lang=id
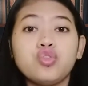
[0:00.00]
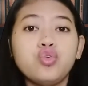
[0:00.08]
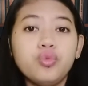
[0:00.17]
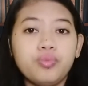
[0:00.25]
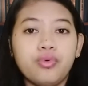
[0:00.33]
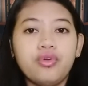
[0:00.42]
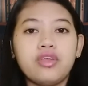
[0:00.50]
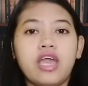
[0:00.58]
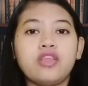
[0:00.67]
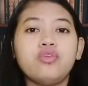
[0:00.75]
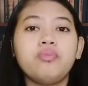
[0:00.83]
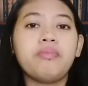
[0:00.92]
tubuh
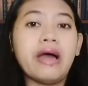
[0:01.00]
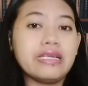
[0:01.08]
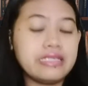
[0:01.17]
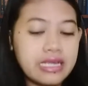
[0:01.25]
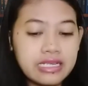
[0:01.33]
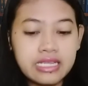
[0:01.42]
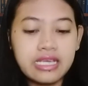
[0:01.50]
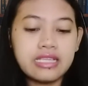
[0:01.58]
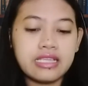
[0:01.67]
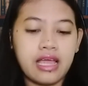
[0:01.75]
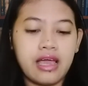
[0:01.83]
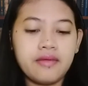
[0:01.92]
yaitu badan
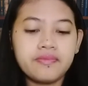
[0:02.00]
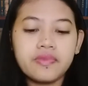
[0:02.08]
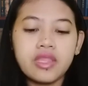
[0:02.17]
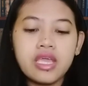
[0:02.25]
kita.